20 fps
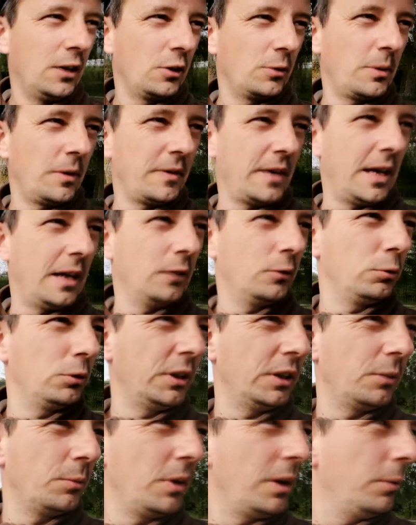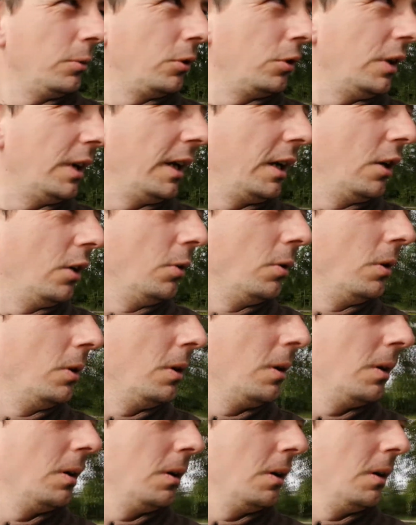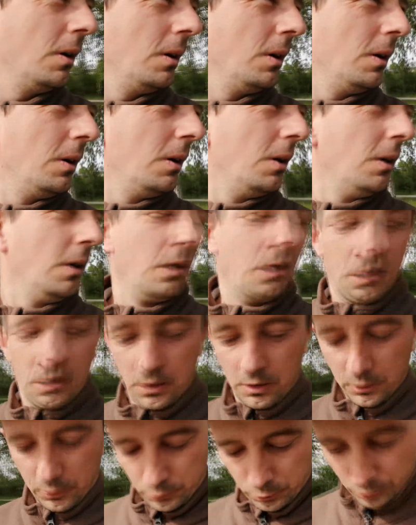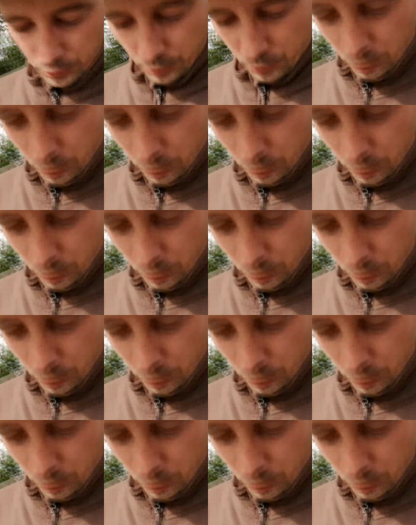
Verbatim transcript: rozmawiałem tutaj z moim kolegą, który